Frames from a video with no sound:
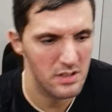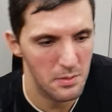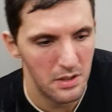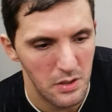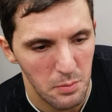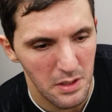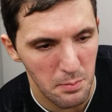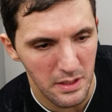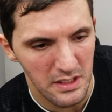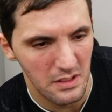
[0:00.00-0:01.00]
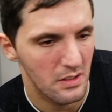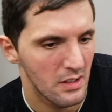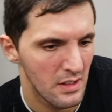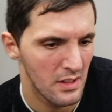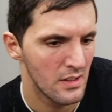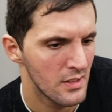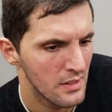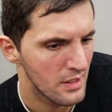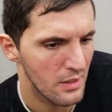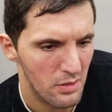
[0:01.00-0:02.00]
ha abierto bien el partido
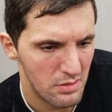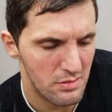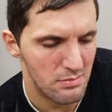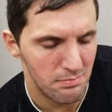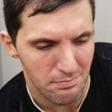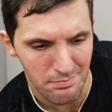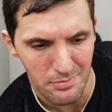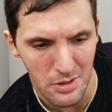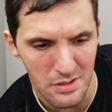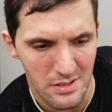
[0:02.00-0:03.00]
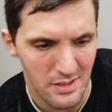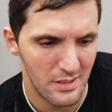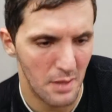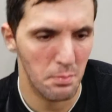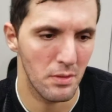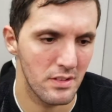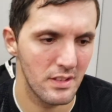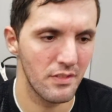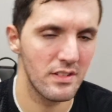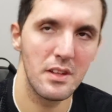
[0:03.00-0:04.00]
en los dos campos,
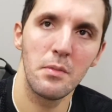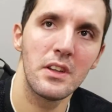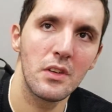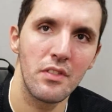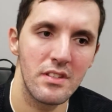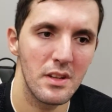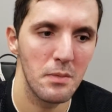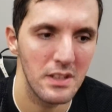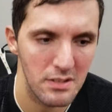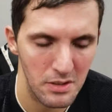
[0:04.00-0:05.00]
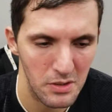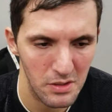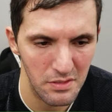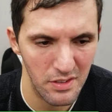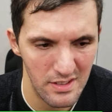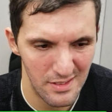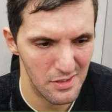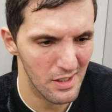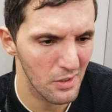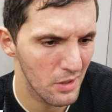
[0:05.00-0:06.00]
defensivamente y ofensivamente, sobre todo en defensa.
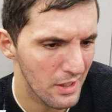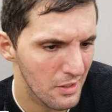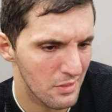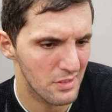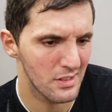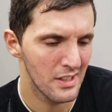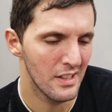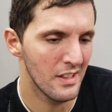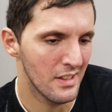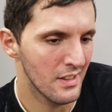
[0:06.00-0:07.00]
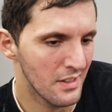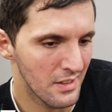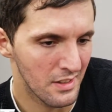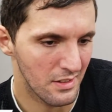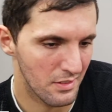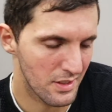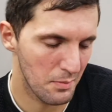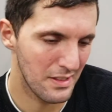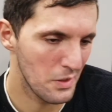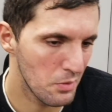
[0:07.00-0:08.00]
Nos han corrido, nos, ah, han
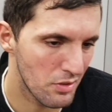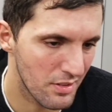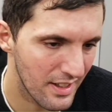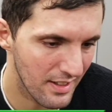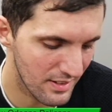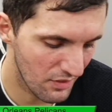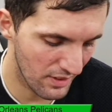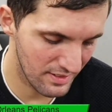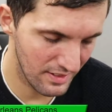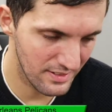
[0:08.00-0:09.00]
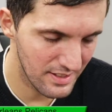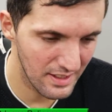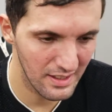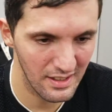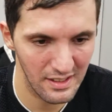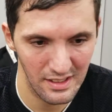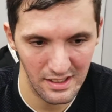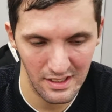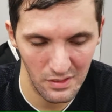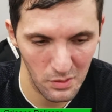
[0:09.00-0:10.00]
metido muchas canastas fáciles
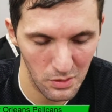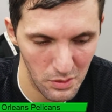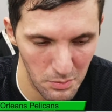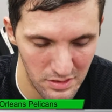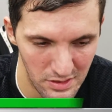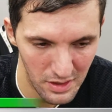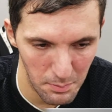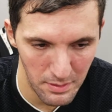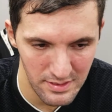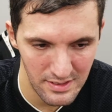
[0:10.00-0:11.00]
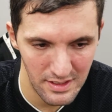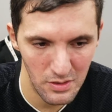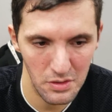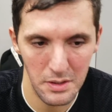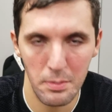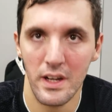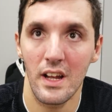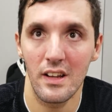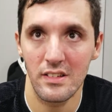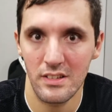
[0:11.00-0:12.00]
y, no hemos sido capaces de, no, de
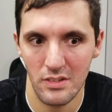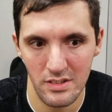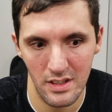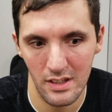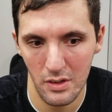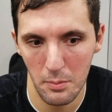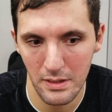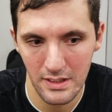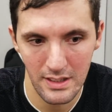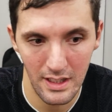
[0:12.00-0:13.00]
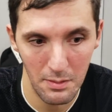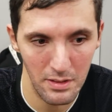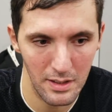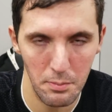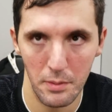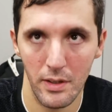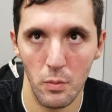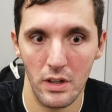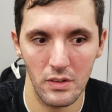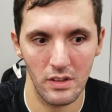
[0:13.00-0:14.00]
pararles. No se han ido 20 arriba en el primer
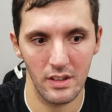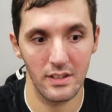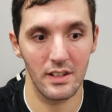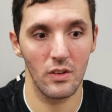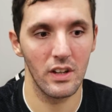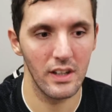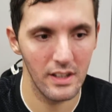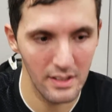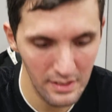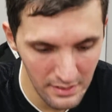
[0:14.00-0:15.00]
cuarto. Eh, es algo que